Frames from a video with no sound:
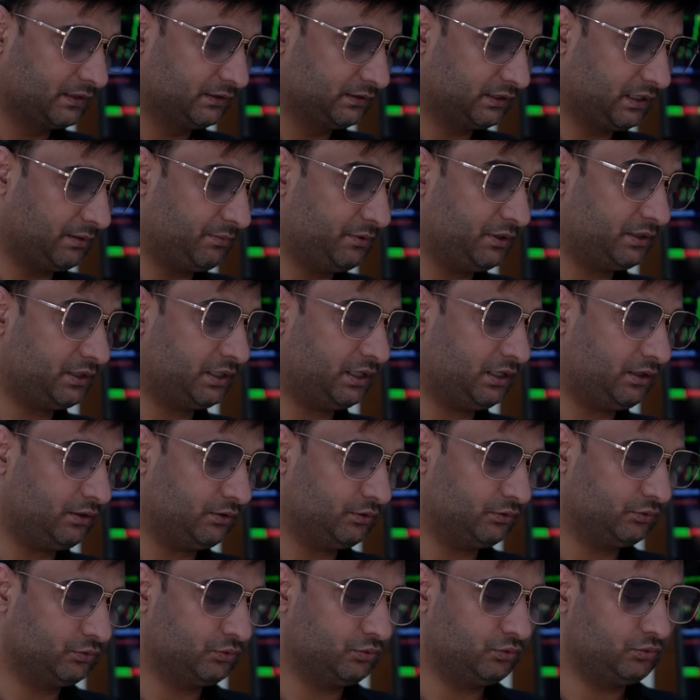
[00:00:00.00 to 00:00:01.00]
कमेंट है
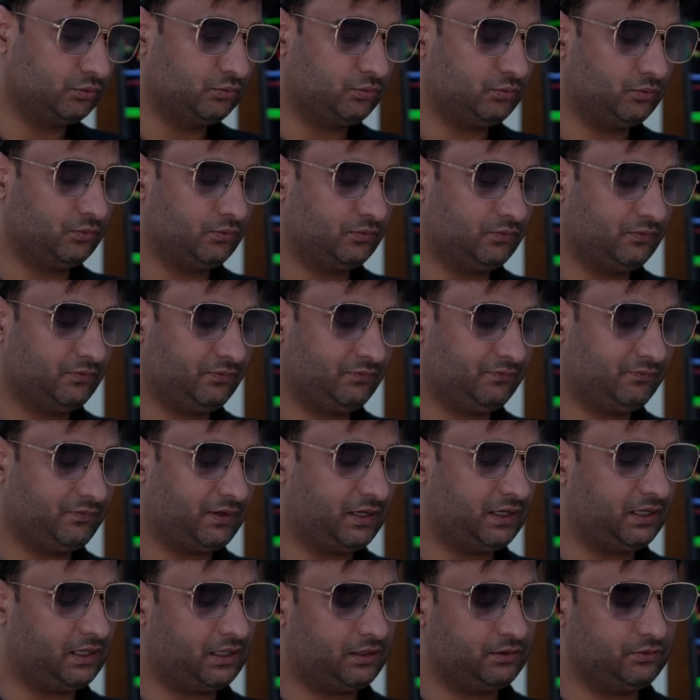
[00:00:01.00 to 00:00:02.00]
गुरु
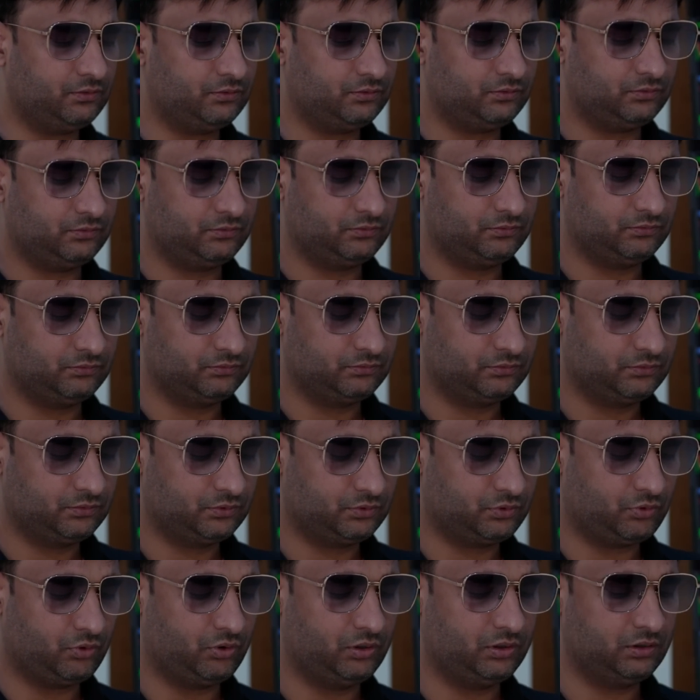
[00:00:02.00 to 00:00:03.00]
वाई आर यू
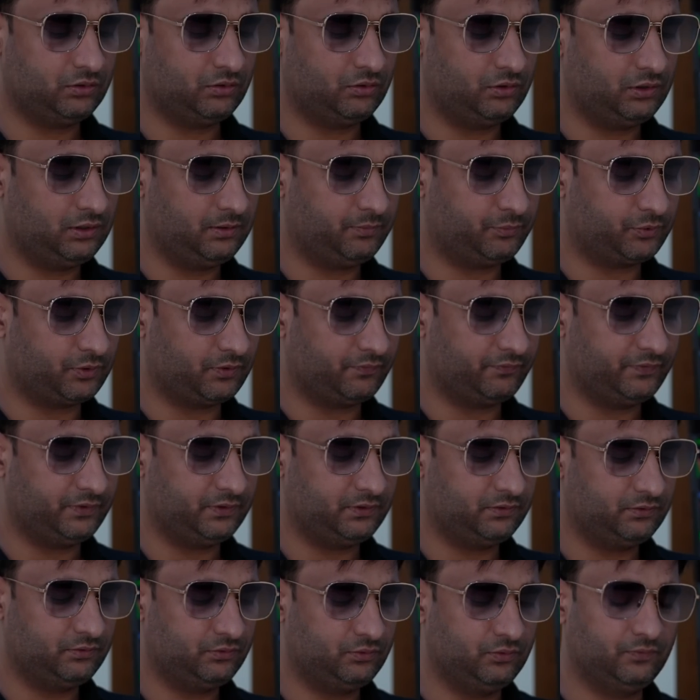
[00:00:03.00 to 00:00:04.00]
शोइंग ओनली
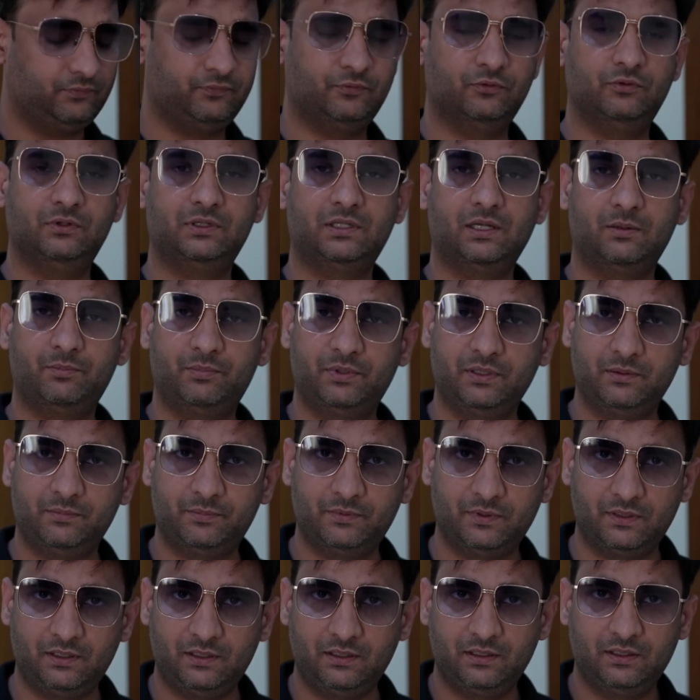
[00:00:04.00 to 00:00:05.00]
प्रॉफिट टू फूल द
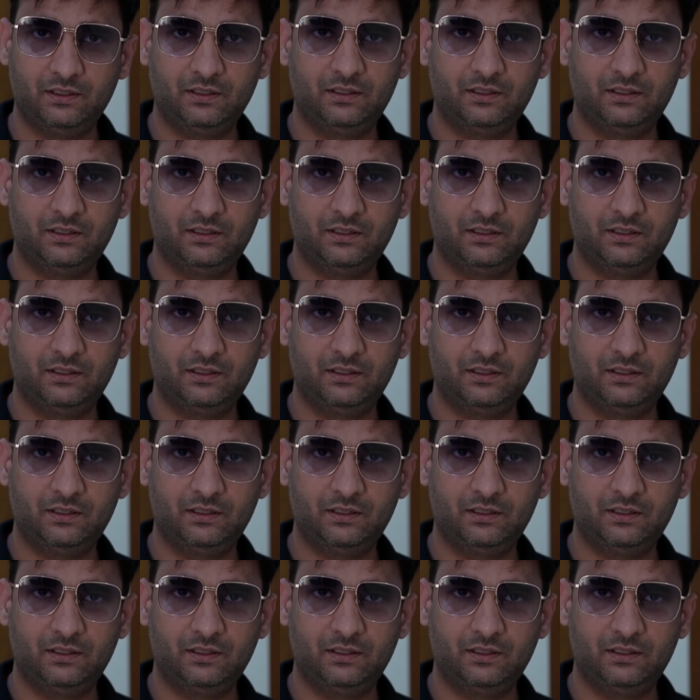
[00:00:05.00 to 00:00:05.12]
पीपल